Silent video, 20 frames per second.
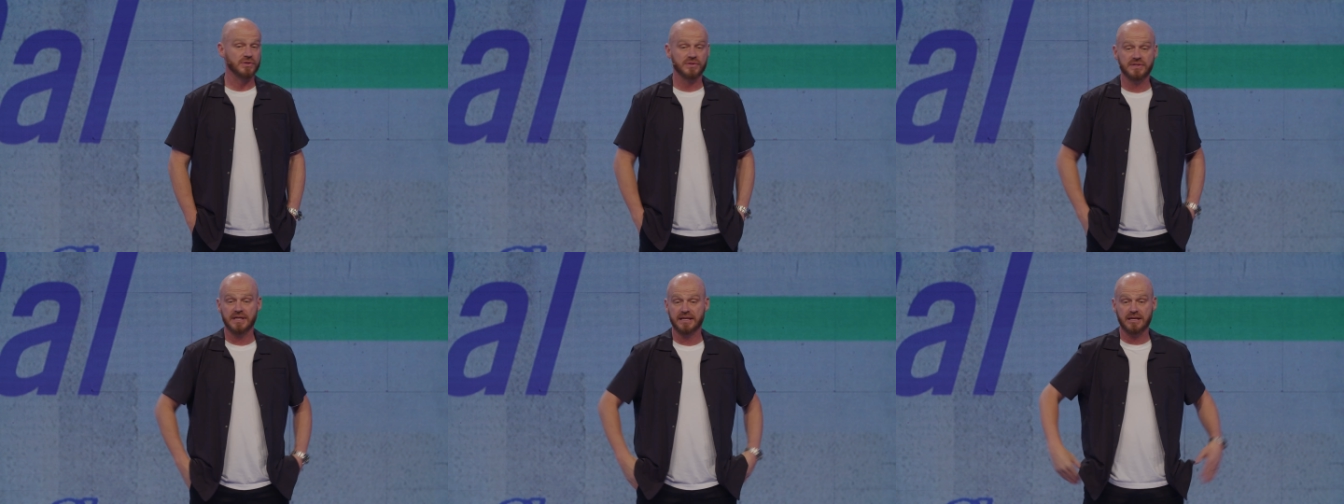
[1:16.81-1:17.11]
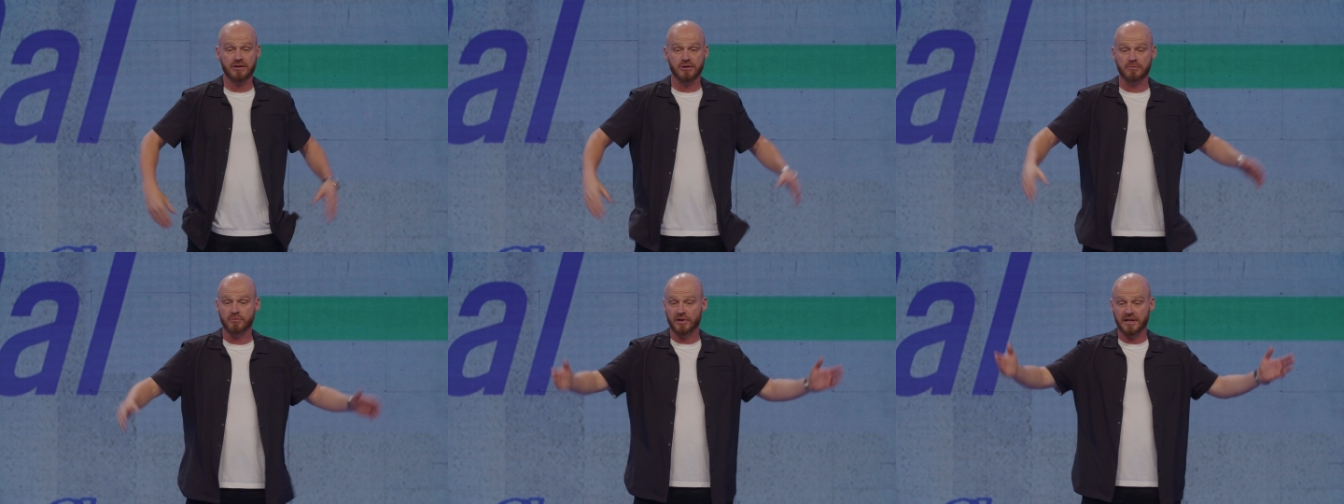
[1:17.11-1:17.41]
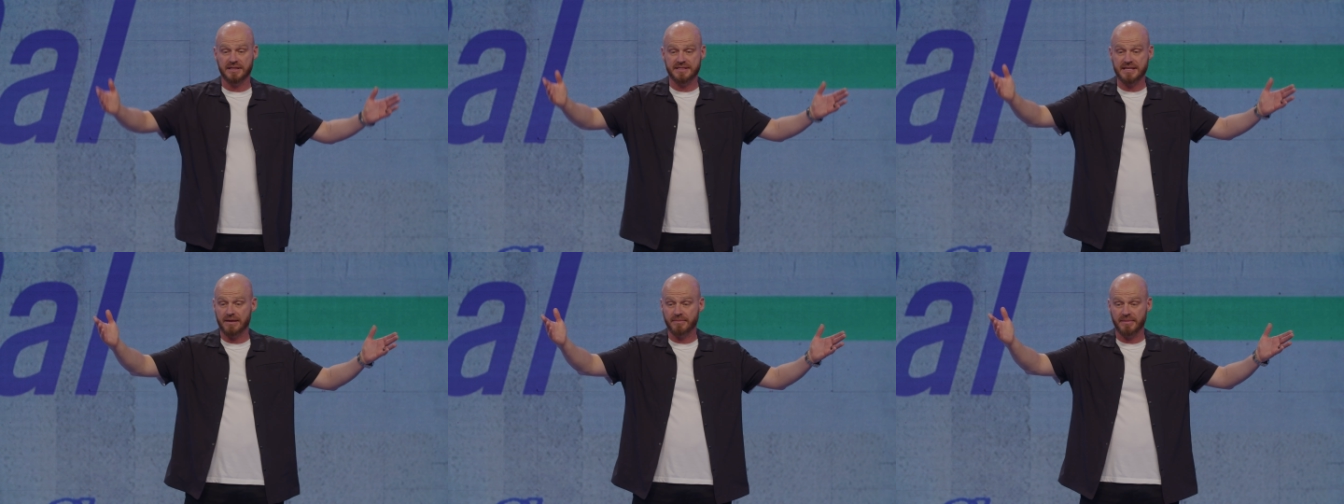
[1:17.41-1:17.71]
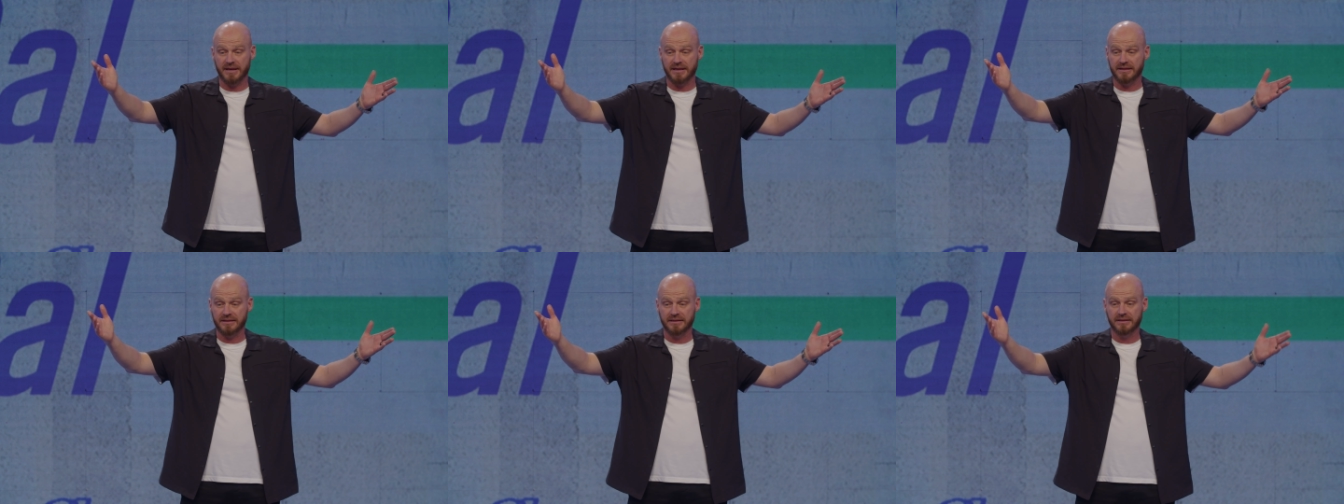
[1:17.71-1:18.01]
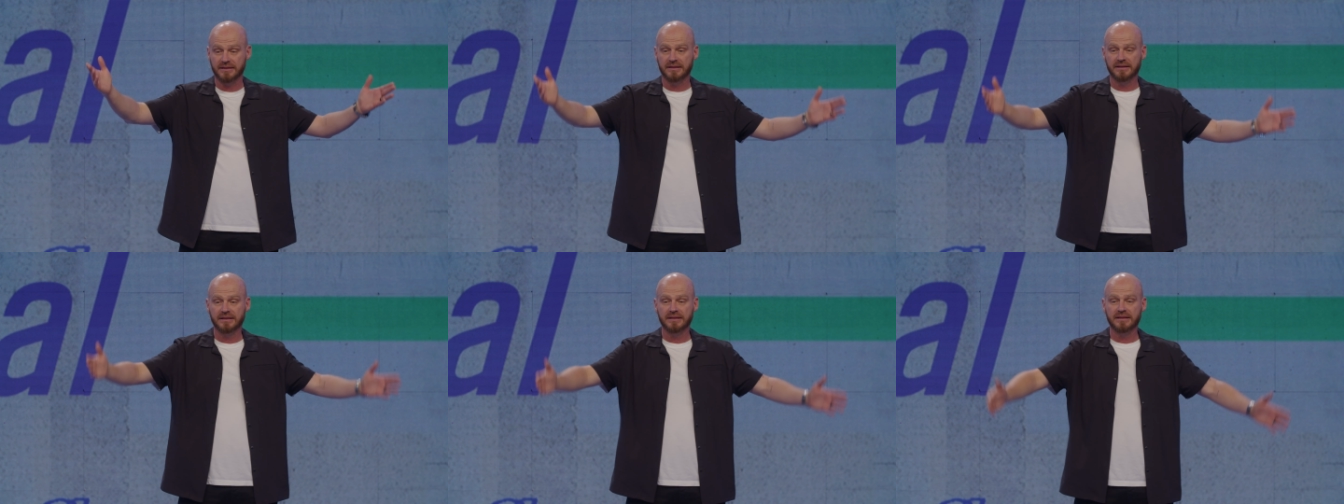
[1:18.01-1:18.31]
no sé aquí cómo les llaman,
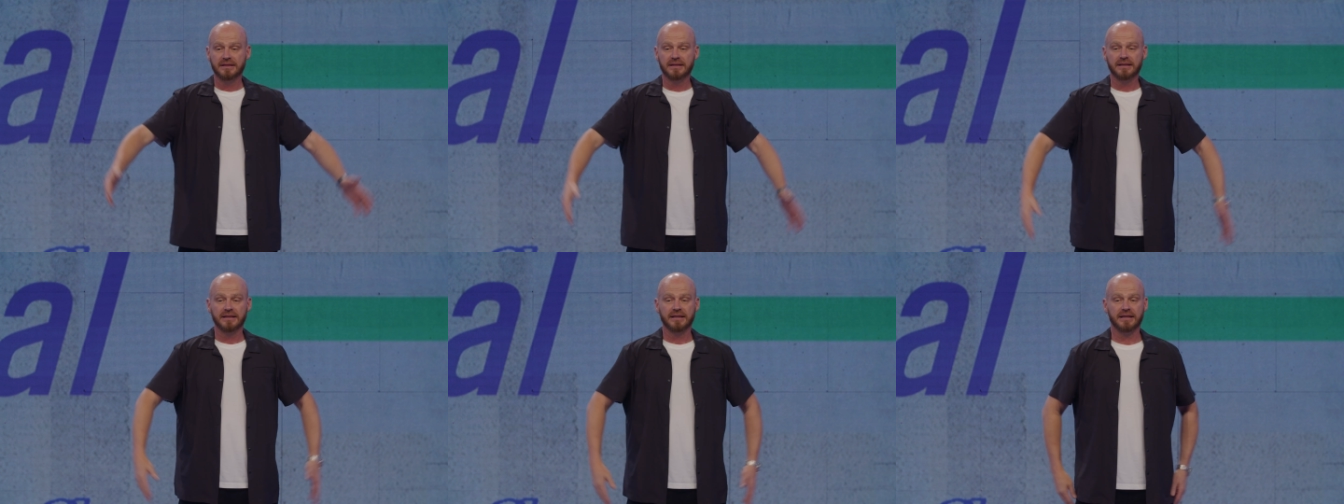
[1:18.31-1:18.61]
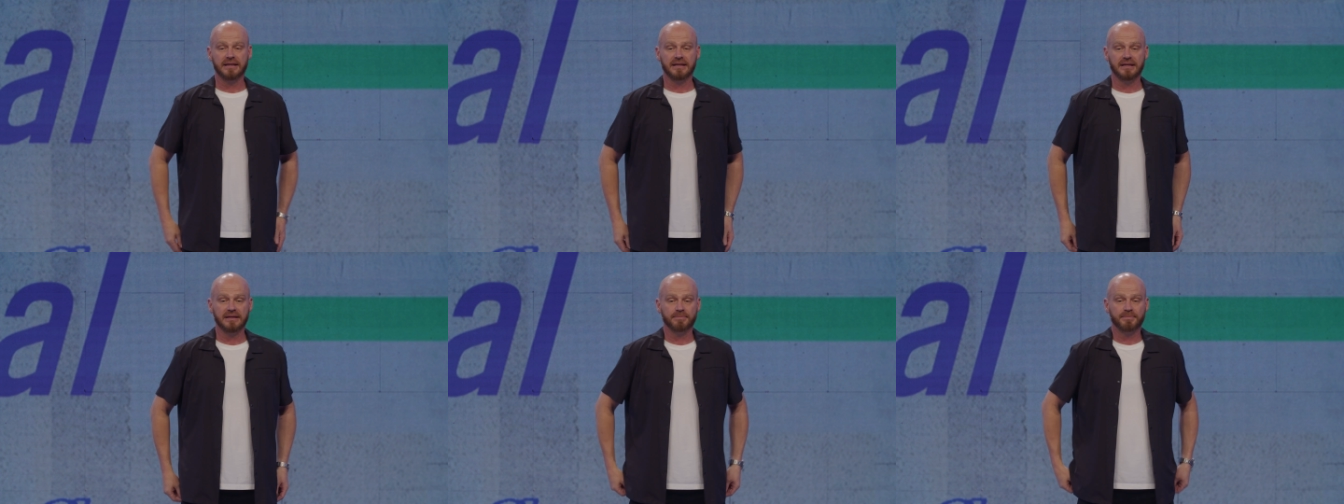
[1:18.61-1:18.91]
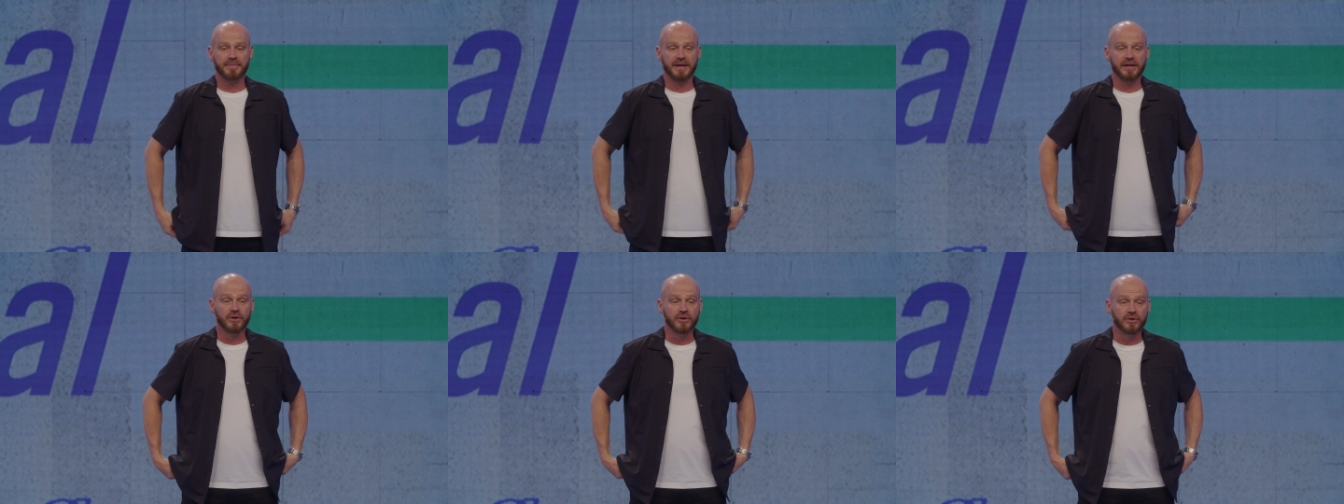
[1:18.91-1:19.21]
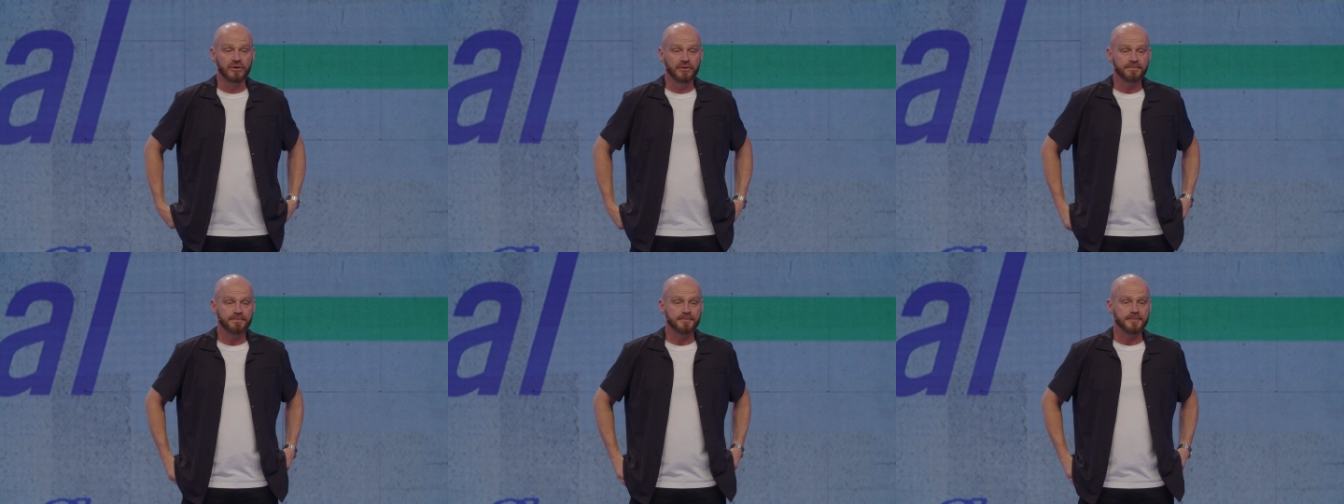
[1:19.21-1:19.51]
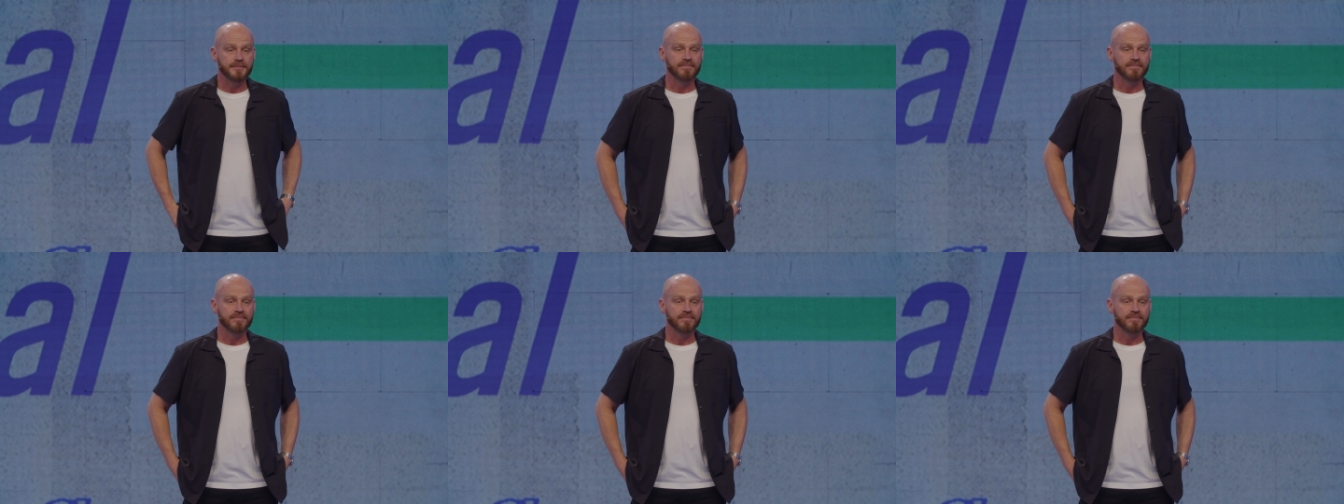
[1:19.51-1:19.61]
en Perú.